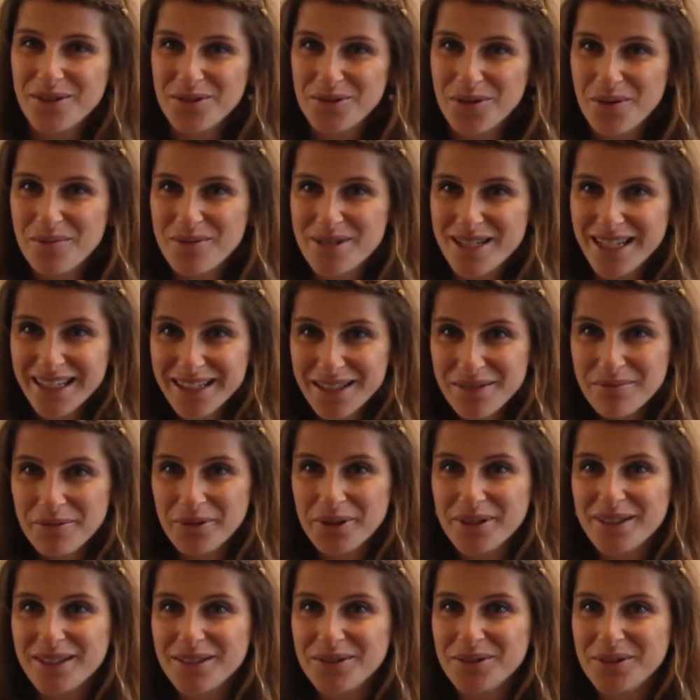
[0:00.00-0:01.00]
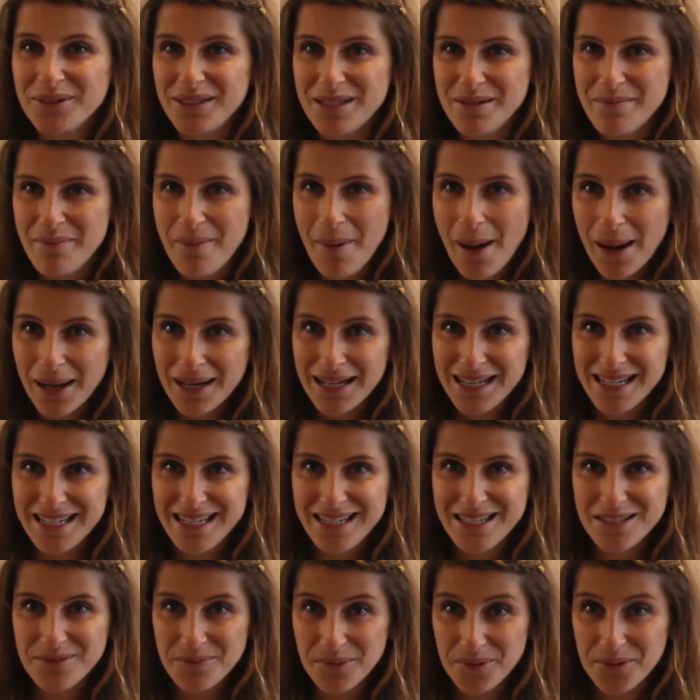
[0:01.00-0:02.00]
objets qui m'ont été donnés par
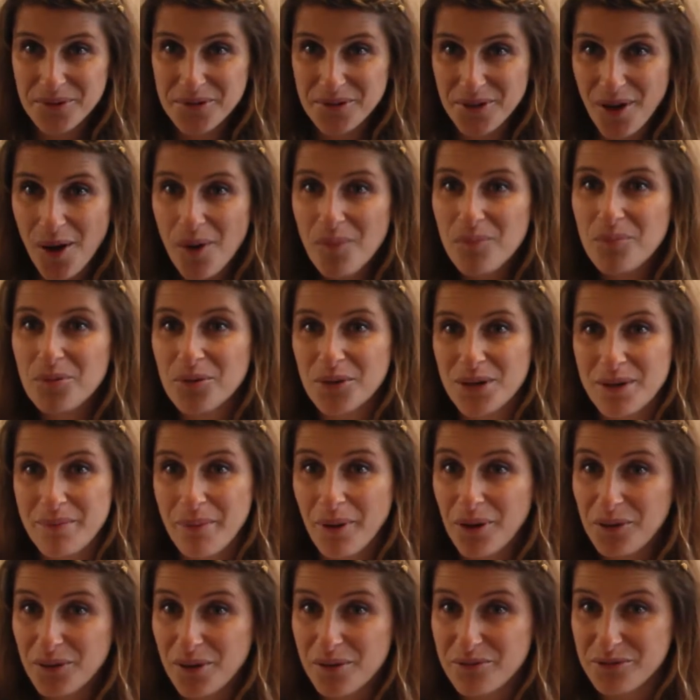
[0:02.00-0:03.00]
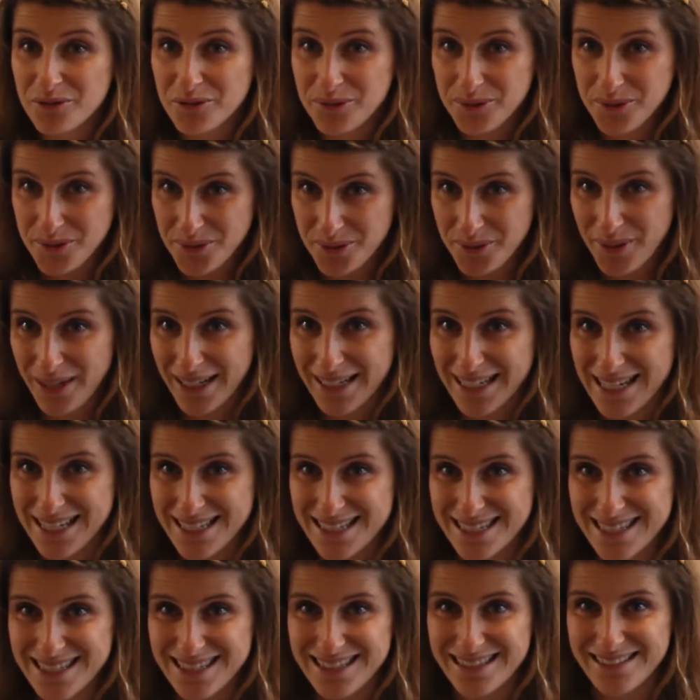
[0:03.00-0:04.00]
les sponsors pour les prendre en photo sur la
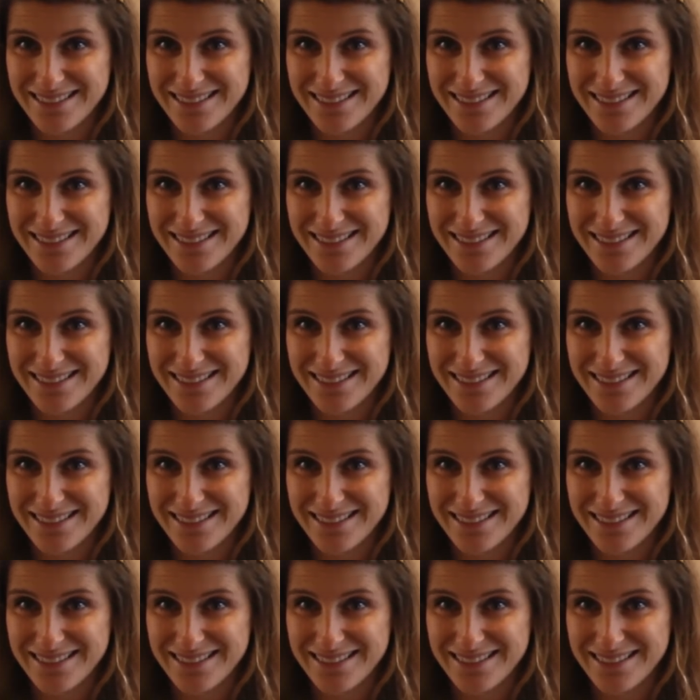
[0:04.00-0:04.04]
glace.